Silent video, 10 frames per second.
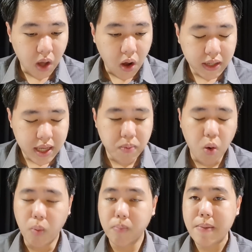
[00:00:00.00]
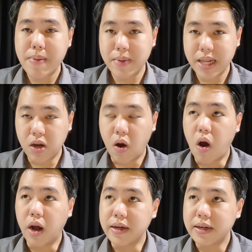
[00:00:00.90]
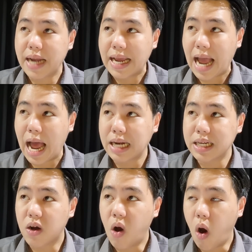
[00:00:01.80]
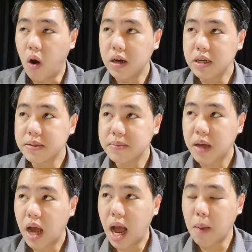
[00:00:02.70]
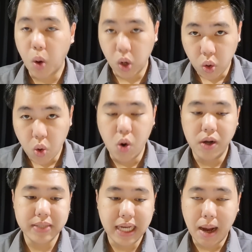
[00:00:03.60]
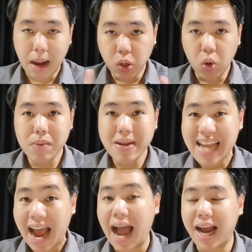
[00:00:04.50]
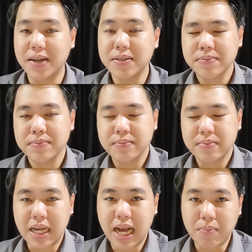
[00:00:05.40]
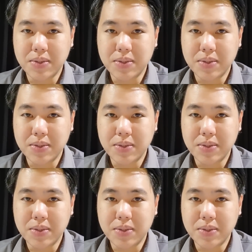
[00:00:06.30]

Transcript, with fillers: ตอนที่ผมไปเป็นพิธีกรในงานของ Apollo นะครับ Apollo นี่เป็นยางนะค